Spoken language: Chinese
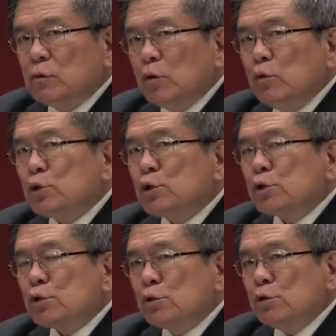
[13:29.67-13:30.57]
都
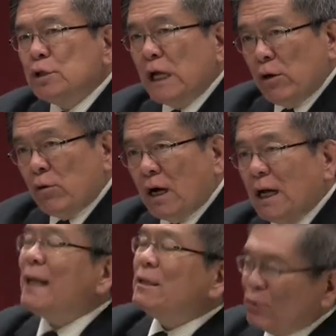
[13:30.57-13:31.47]
是耶和华
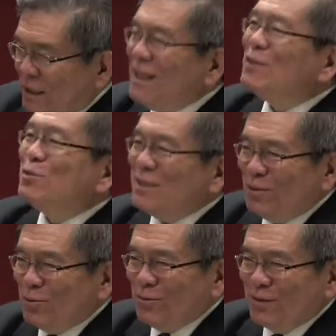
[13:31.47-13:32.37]
哎，都是耶稣基
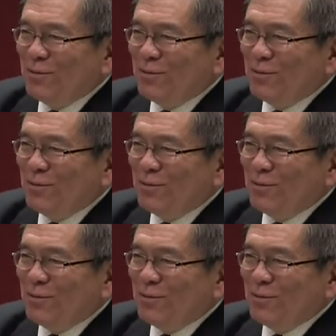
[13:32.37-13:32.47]
督